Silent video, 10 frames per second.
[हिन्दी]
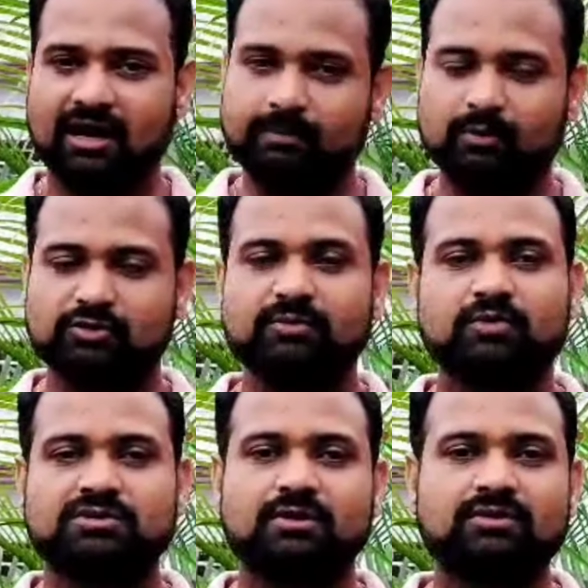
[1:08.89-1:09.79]
आपको इसमें
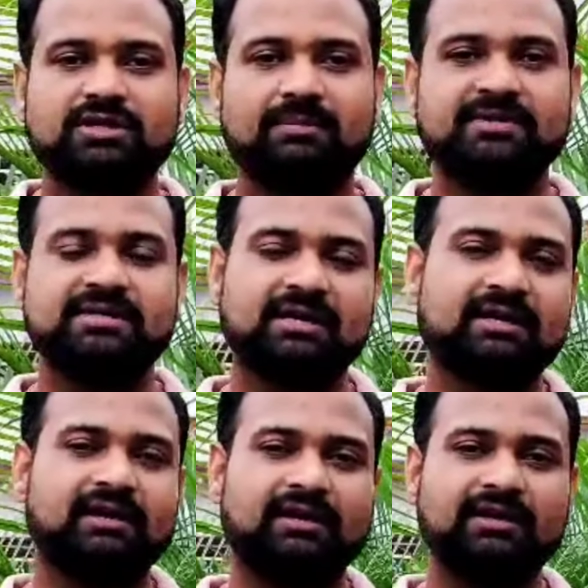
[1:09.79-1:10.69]
कुछ ना कुछ आपकी
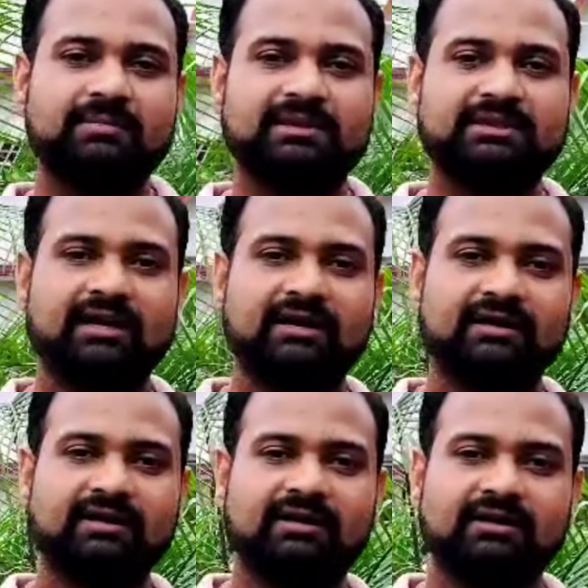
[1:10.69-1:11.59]
जानकारी के लिए मिलता
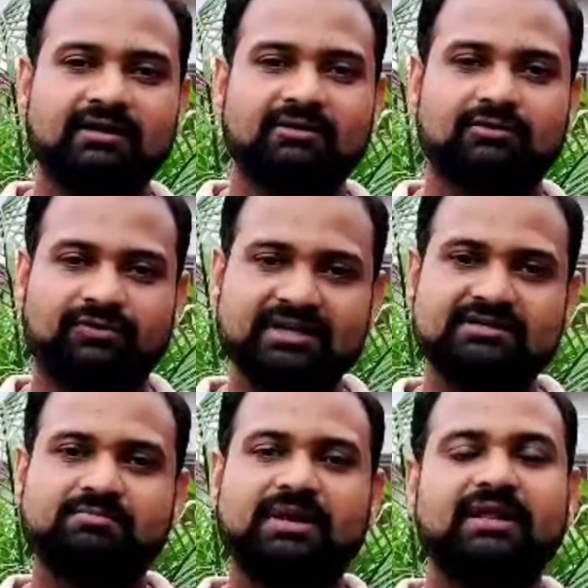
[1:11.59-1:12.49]
रहेगा तो
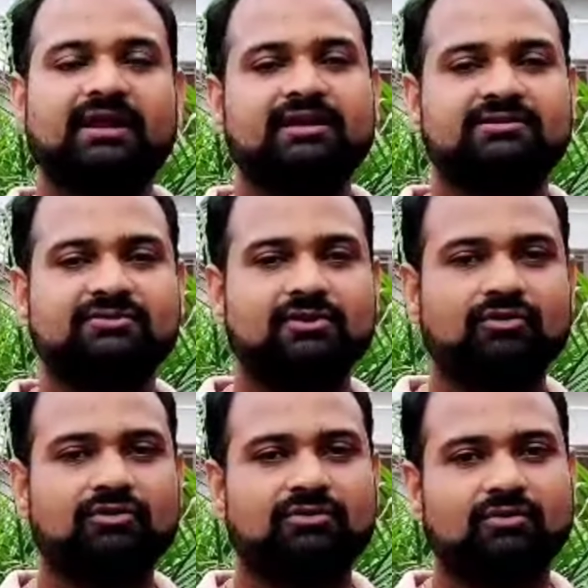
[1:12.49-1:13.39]
फ्रेंड्स बने रहिए इस वीडियो
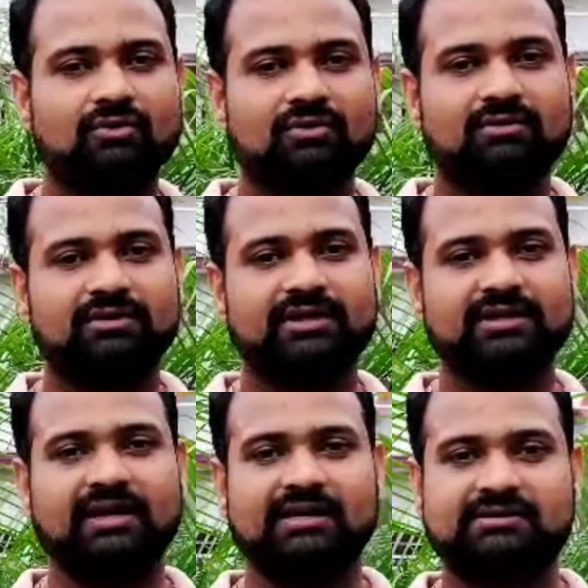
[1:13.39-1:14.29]
को
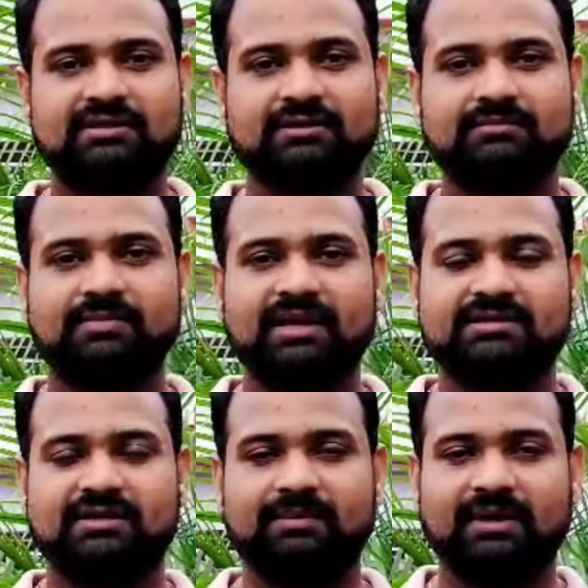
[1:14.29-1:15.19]
देखिए लास्ट तक बिना
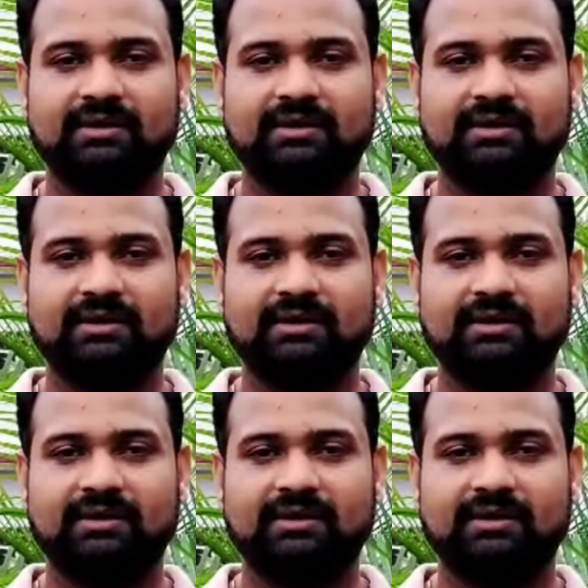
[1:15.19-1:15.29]
स्केप